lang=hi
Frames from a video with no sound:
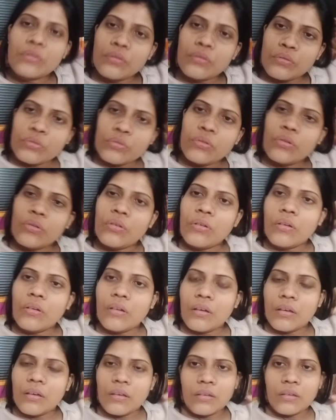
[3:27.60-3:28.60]
जो
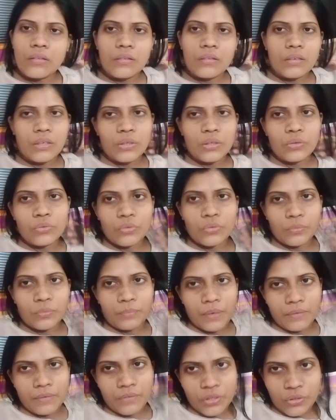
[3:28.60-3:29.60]
यूट्यूब
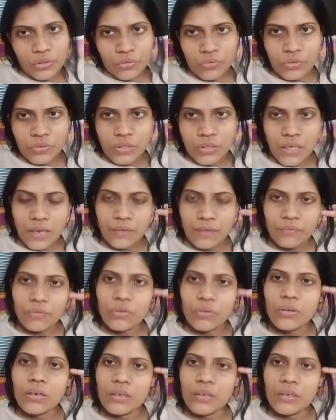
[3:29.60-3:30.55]
पे वीडियोस हैं वो